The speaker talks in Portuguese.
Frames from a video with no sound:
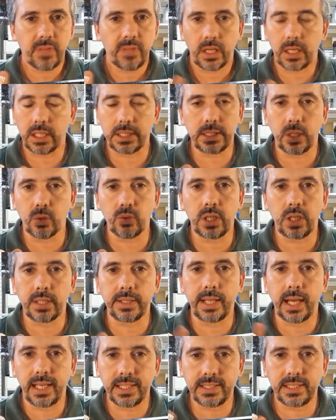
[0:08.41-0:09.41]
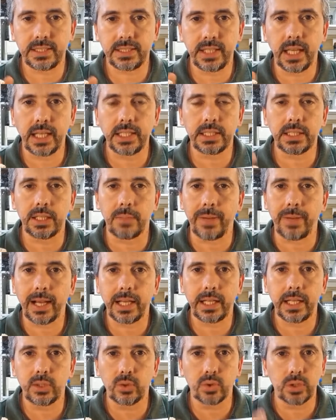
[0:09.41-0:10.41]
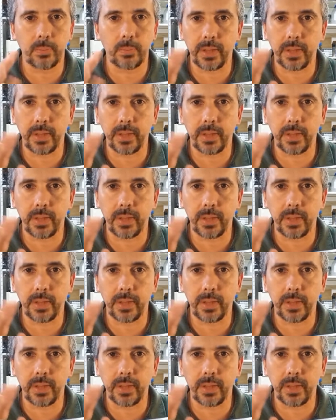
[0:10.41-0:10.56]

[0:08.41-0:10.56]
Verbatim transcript: A questão da, da resistência na máquina que usa